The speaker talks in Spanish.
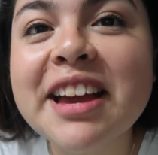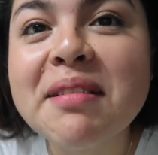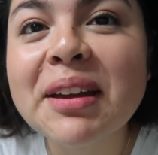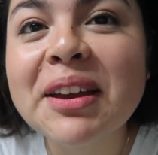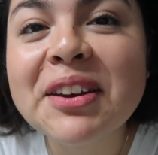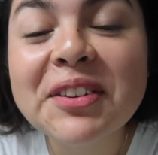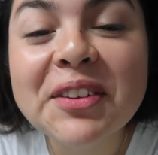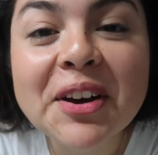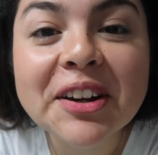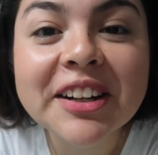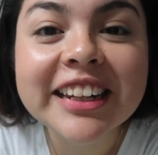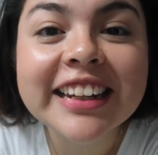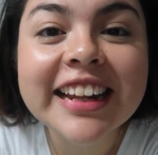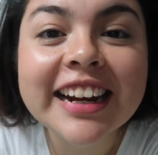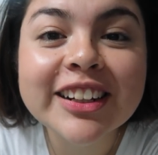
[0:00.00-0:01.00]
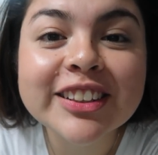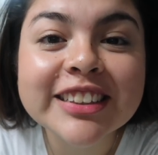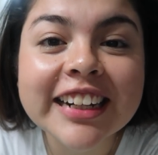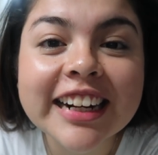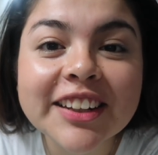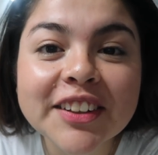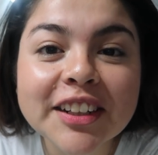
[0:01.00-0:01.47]
ya me ayudó a ordenarlo
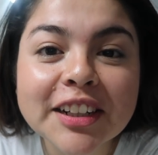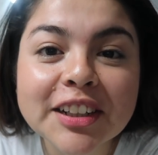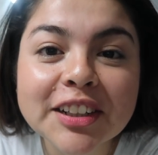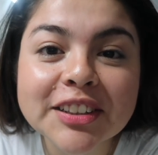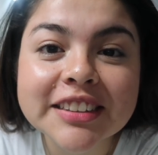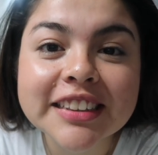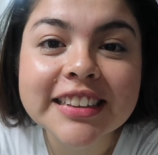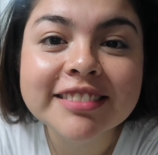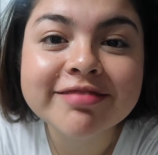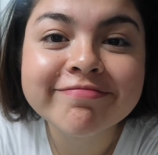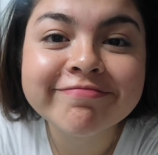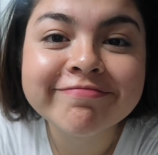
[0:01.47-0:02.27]
cerrando el closet.